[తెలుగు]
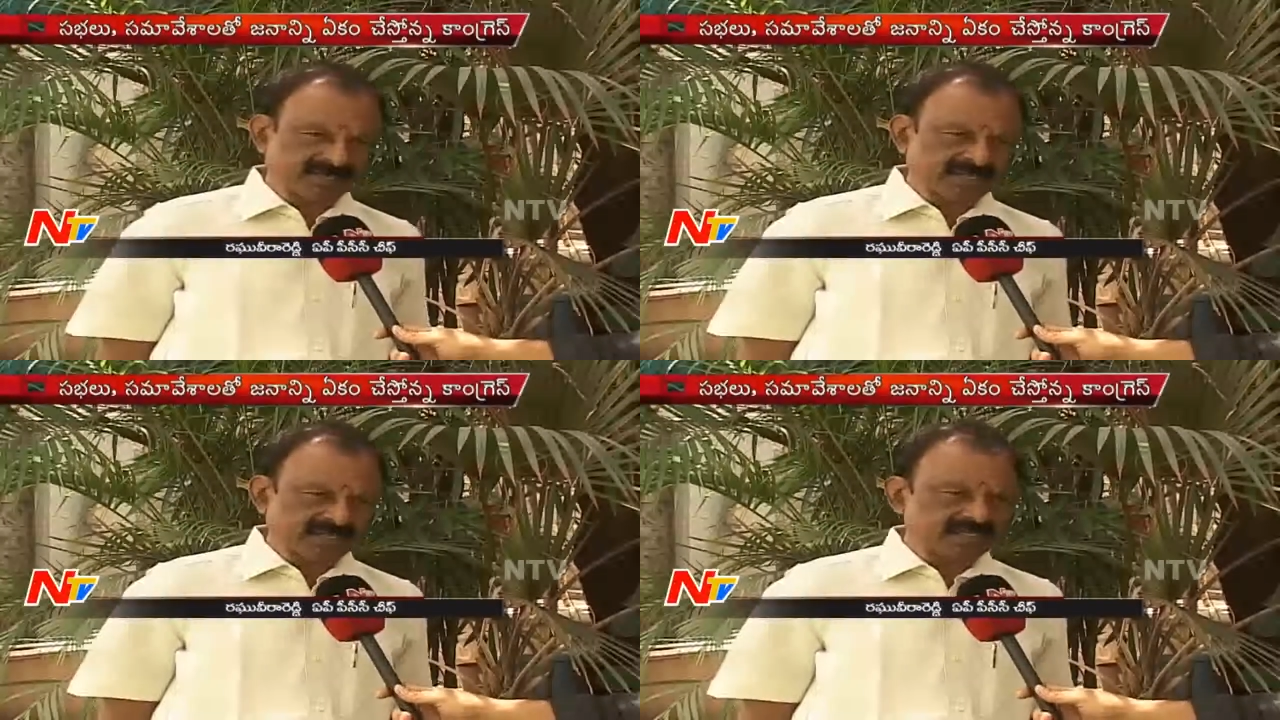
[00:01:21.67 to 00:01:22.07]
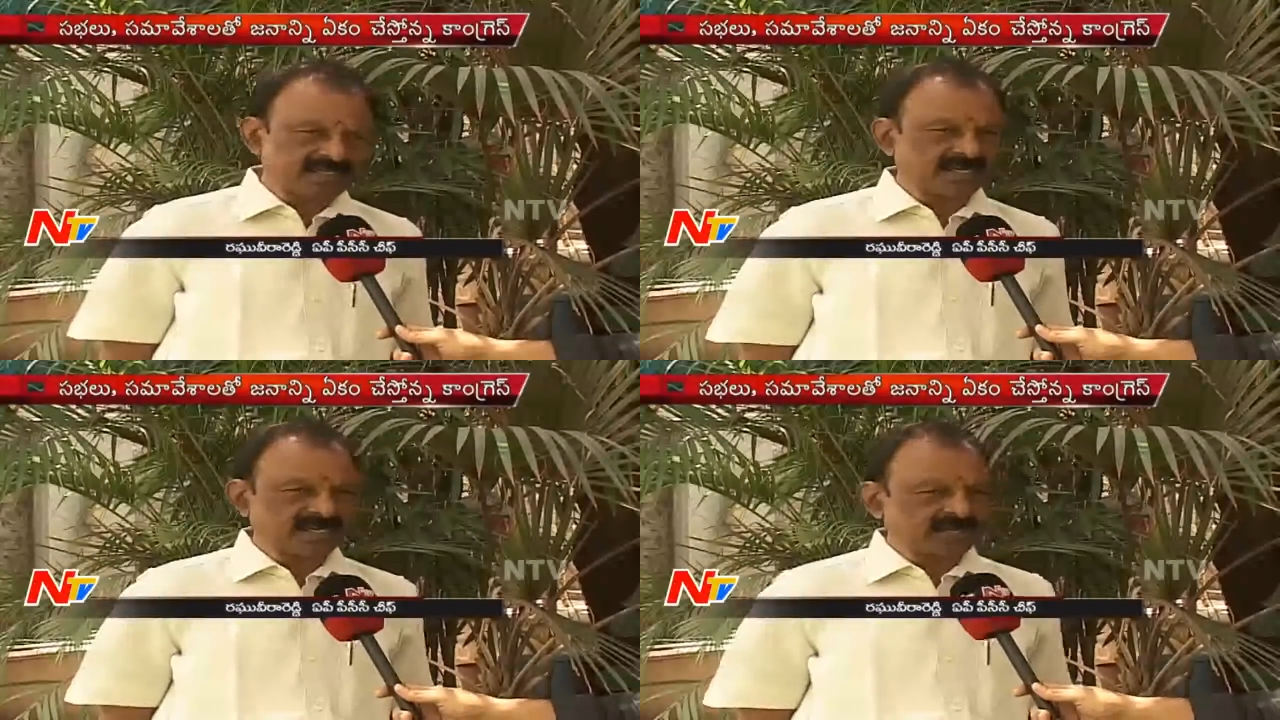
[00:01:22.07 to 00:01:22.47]
అన్ని
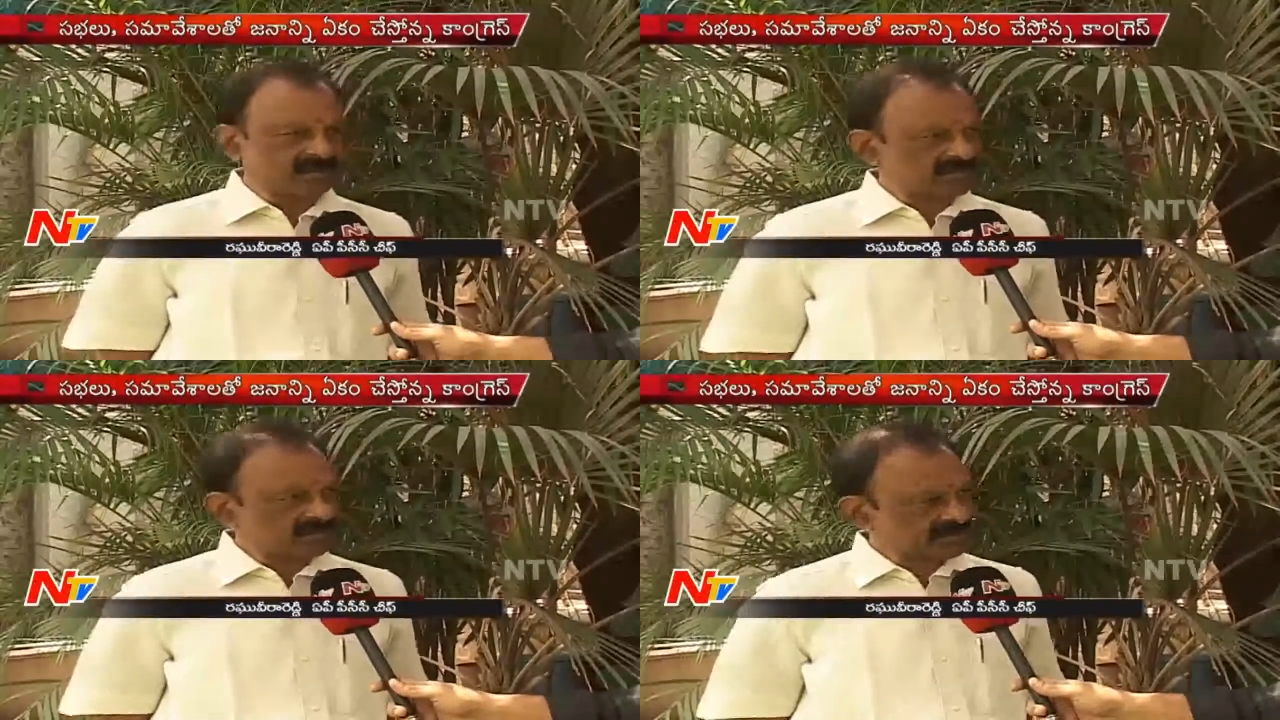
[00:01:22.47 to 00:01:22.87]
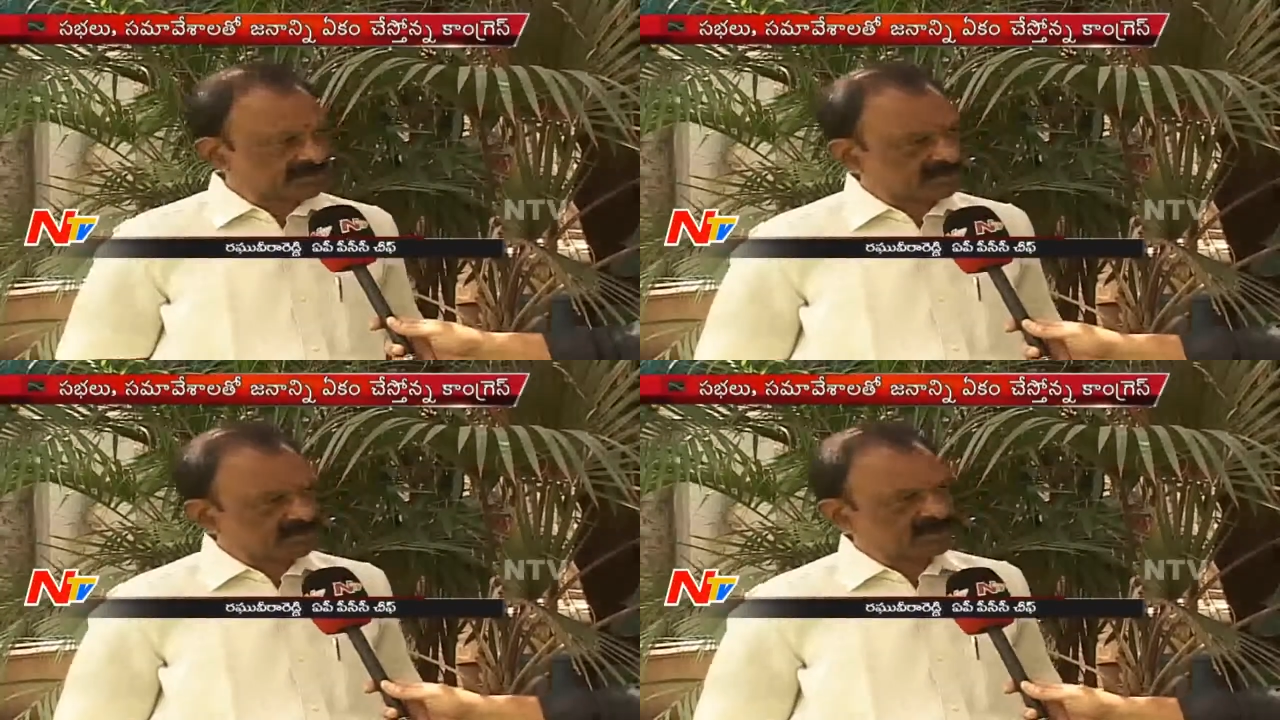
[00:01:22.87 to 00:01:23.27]
జిల్లాల్లో
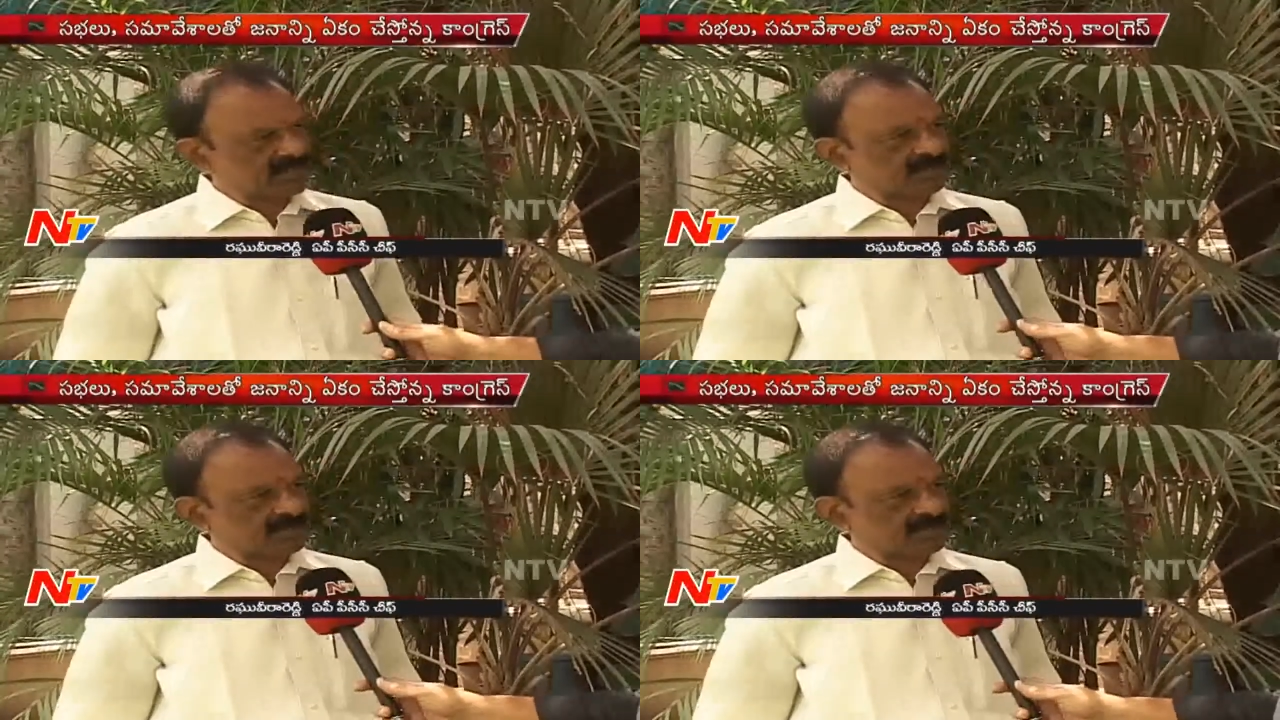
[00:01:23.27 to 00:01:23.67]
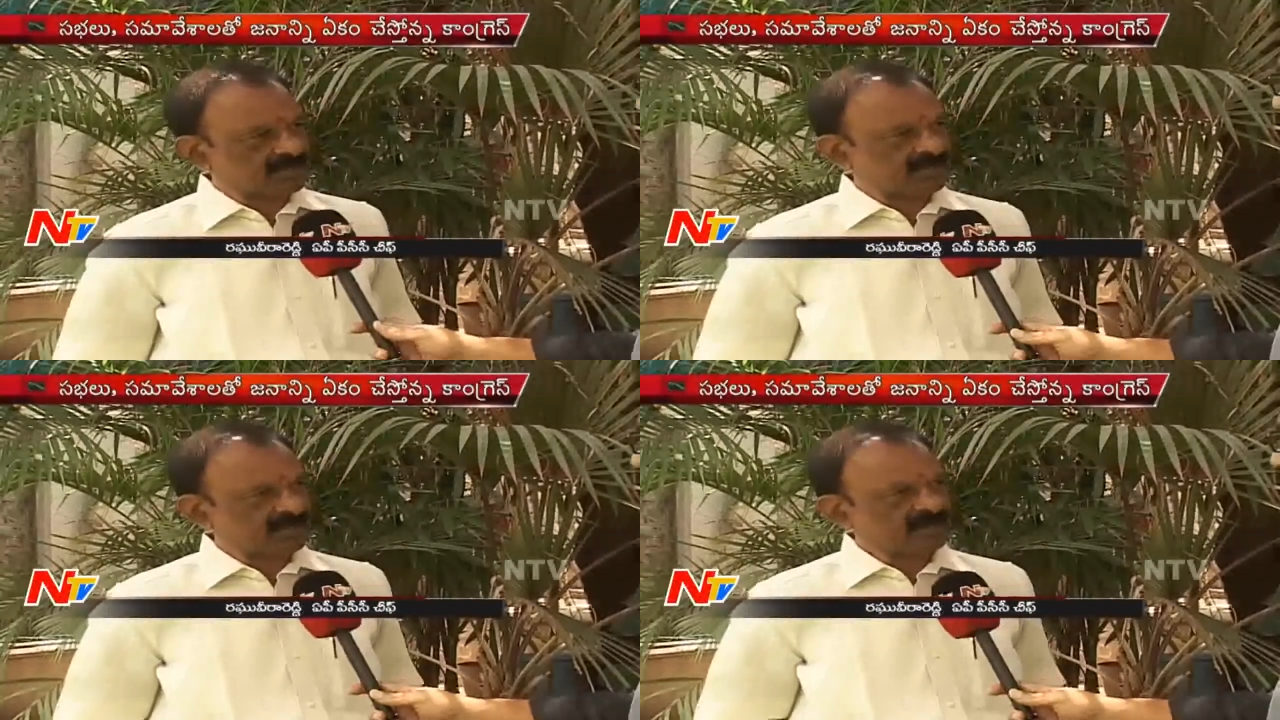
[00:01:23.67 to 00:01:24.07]

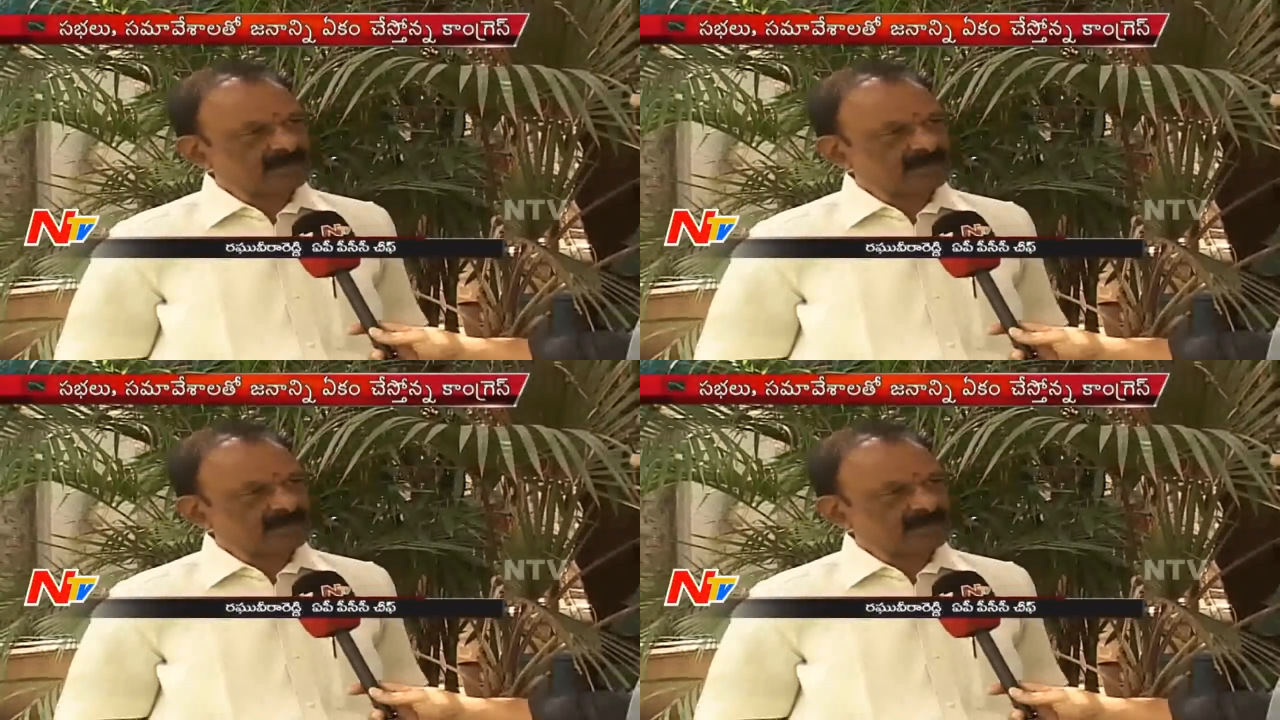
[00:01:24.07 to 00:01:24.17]
నియోజకవర్గాల్లో